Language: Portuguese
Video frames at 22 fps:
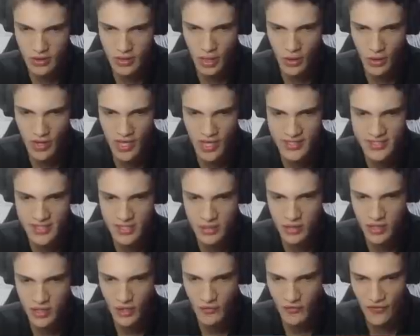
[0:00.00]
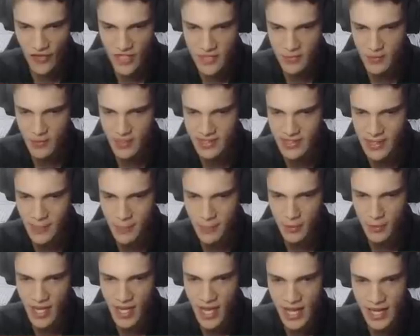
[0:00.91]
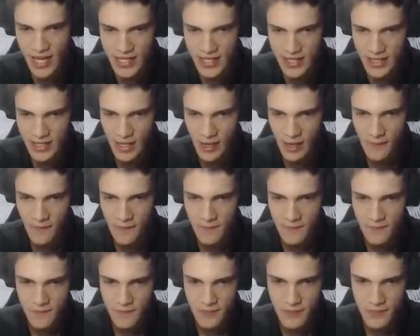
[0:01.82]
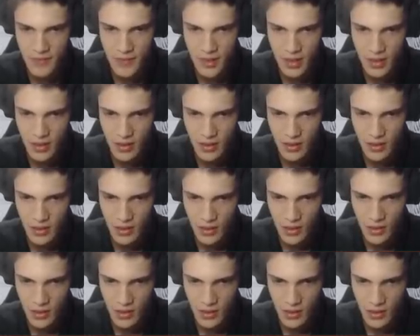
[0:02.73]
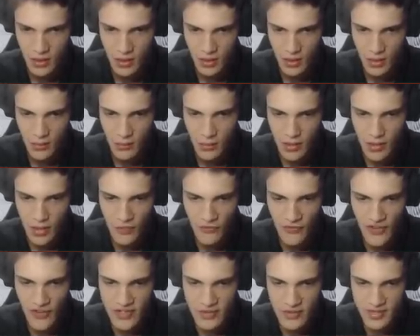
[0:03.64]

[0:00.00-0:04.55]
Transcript: não retiro o que eu fiz, porque sabe por quê, Arlequina? Hum. Porque eu fiz o